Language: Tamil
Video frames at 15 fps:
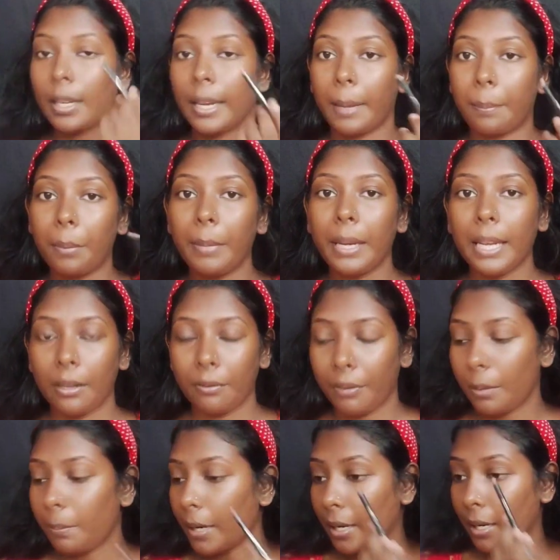எப்போவுமே நீங்கள்
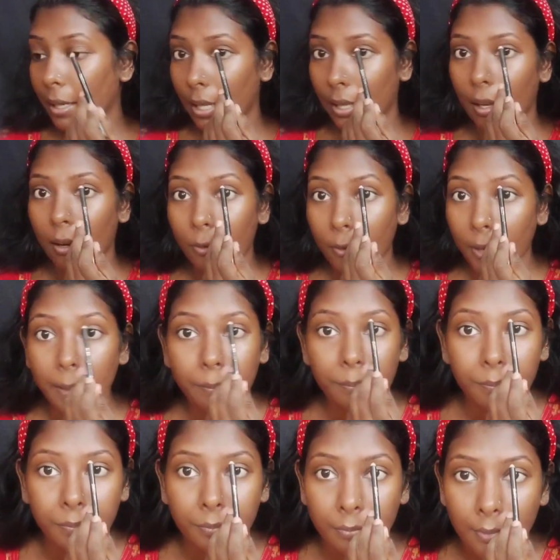ஃபில் பண்ணுறதா இருந்தால் கூட
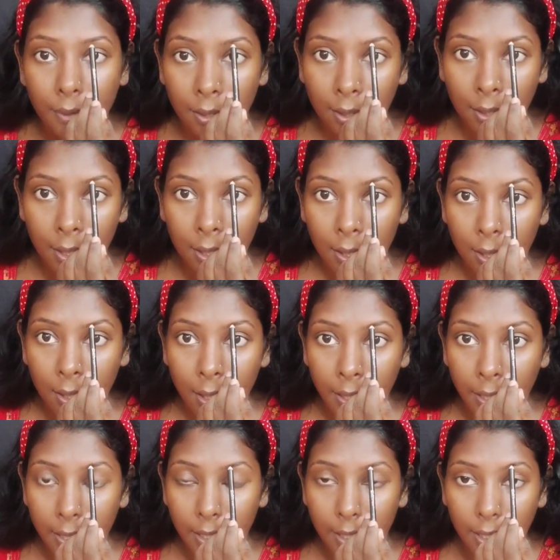
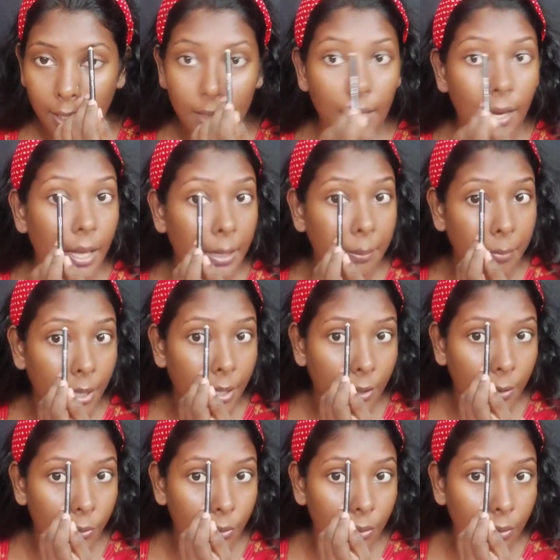இங்கேருந்து
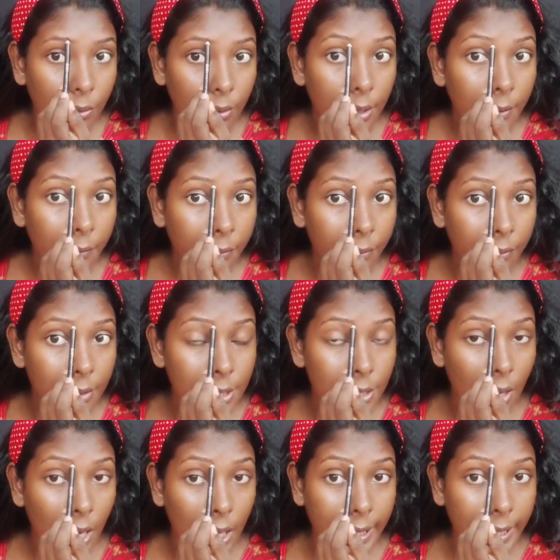ஆரம்பிக்கணும்
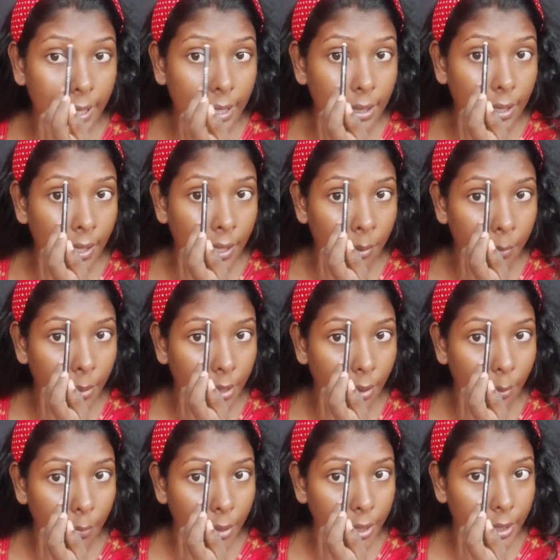ஸ்டார்டிங்லேருந்து
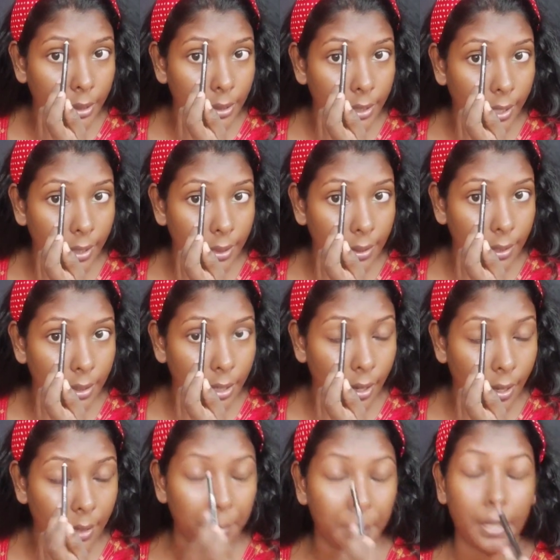ஆரம்பிக்காமல் இந்த இடத்துலேருந்து
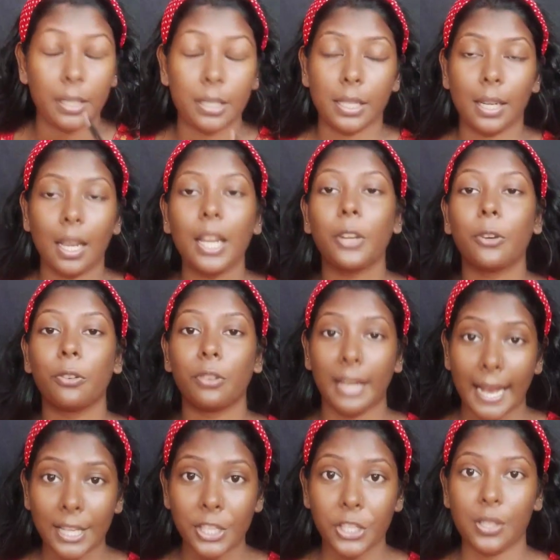ஆரம்பிச்சுன்னா இன்னும்
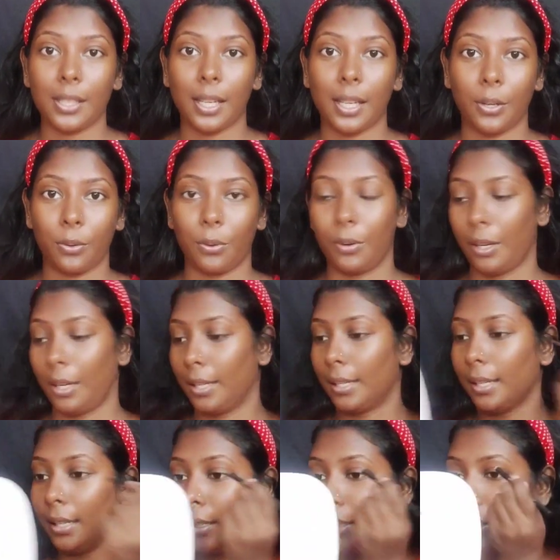நேச்சுரலாக இருக்கும்
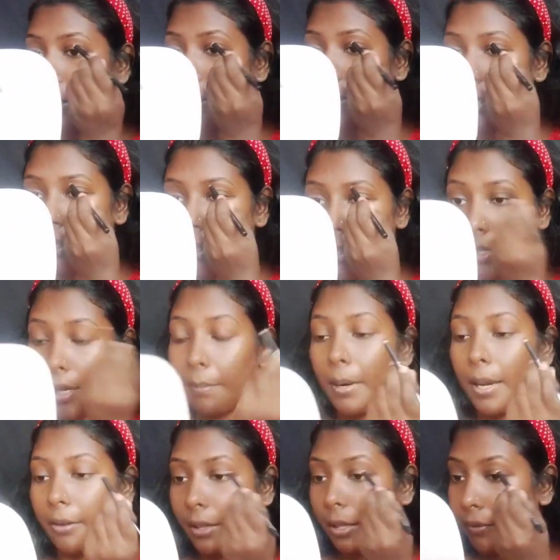உங்களுக்கு ஸோ இப்போ
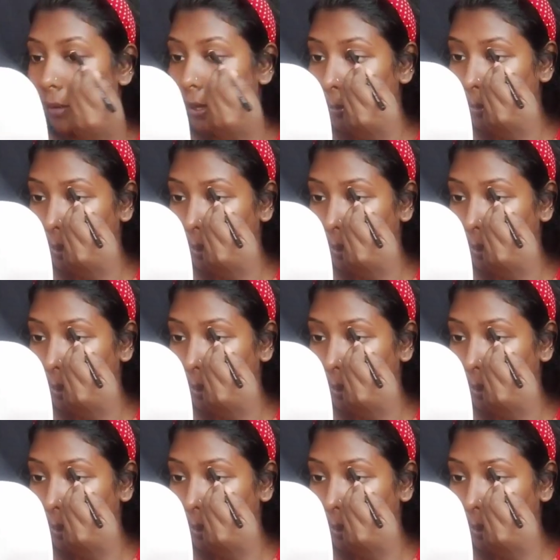நான் வந்து ஃபில்